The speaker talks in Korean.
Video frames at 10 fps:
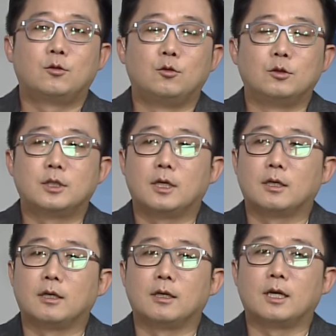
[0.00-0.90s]
규율
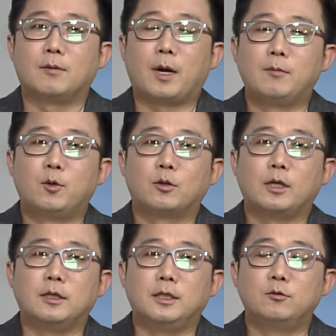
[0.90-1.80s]
체계가
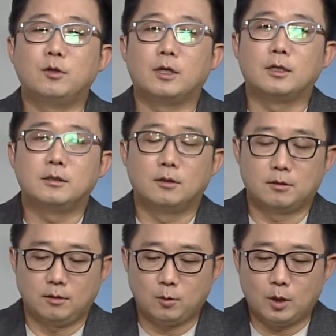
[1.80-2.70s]
발표된 이후에
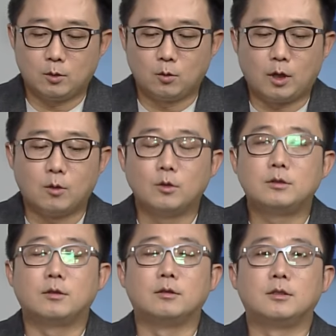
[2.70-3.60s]
어떤 활동을 하고
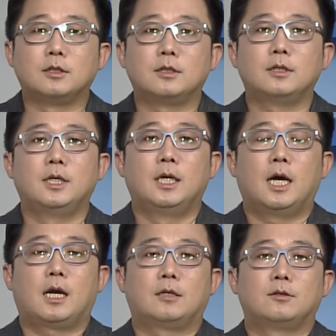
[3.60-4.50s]
있었는지
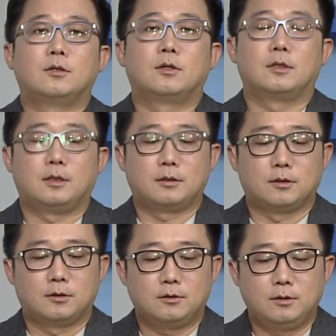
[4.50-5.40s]
하나증권에
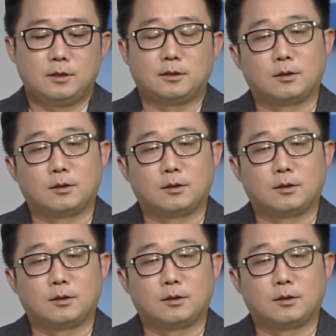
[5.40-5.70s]
대해서 이제